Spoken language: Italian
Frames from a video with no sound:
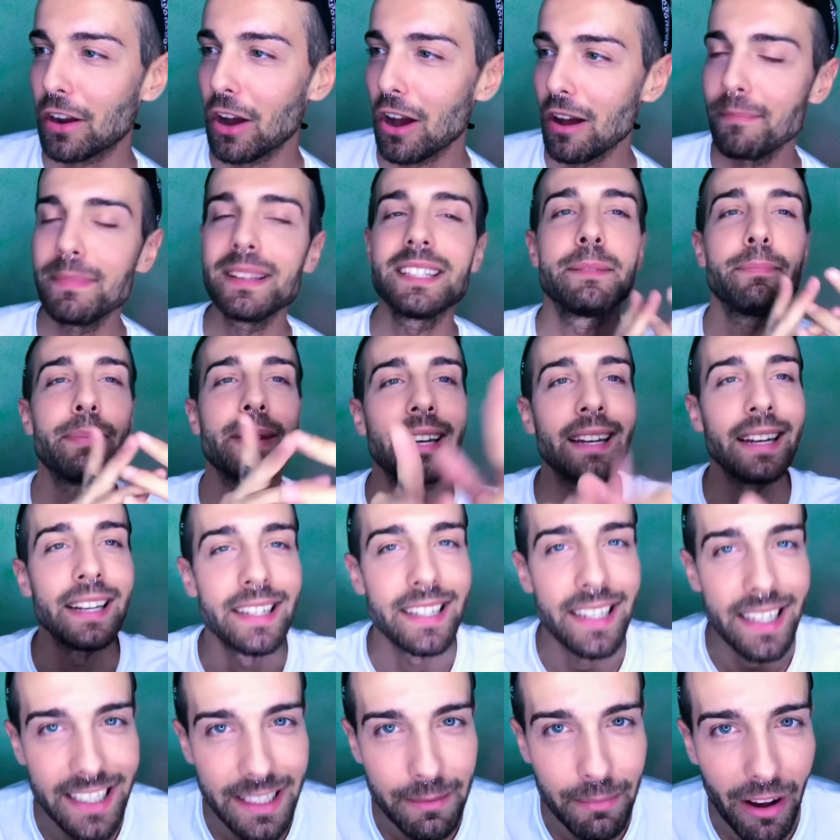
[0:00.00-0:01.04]
Gomez per
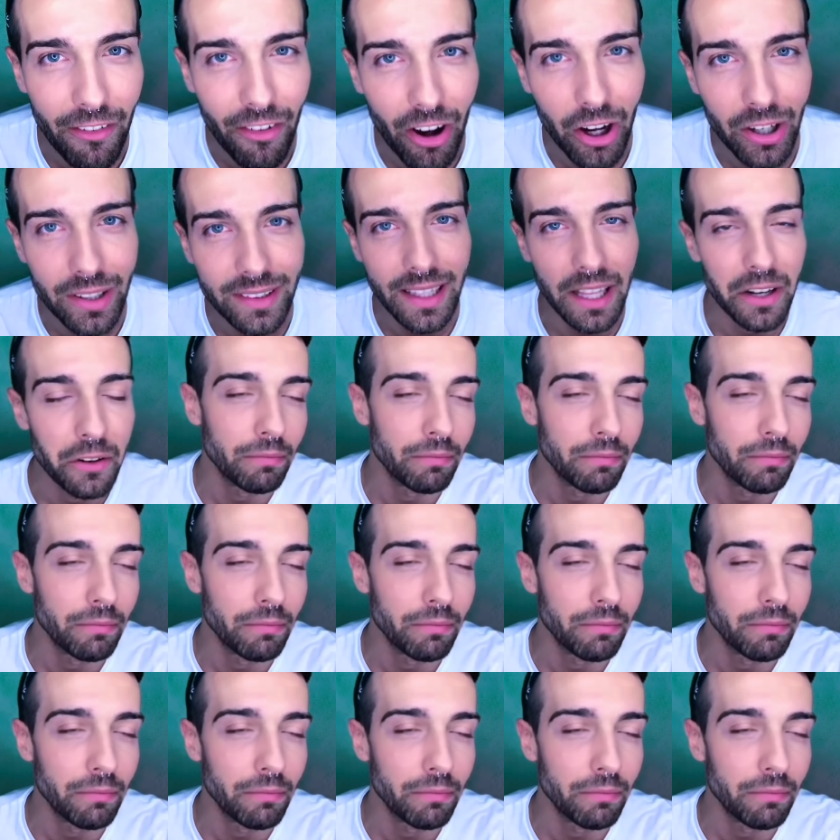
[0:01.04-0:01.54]
l'ennesima volta.